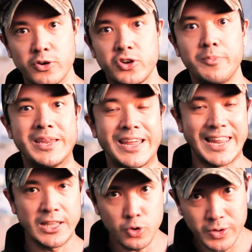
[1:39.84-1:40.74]
โซเชียลมีเดีย
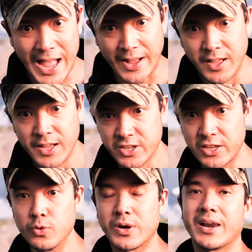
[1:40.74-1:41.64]
ลิงก์ทุกอย่างจะ
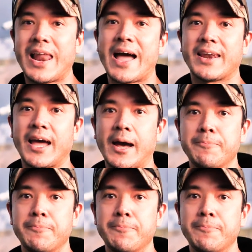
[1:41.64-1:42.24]
อยู่ข้างล่างนะค